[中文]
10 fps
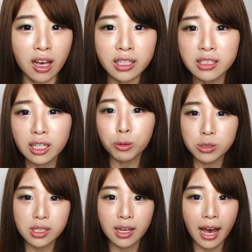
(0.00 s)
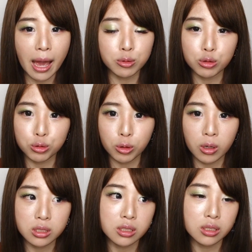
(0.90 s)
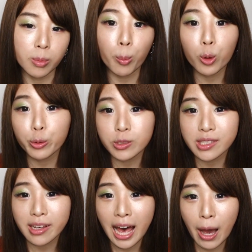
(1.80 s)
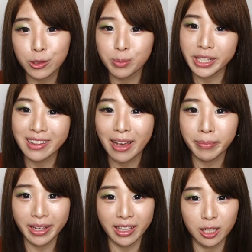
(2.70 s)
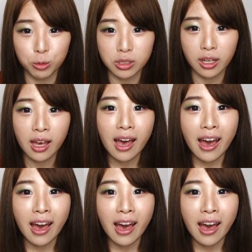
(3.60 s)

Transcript: 而且这个绿色啊，还不是说是什么墨绿色啊，或是偏蓝偏黑的绿色。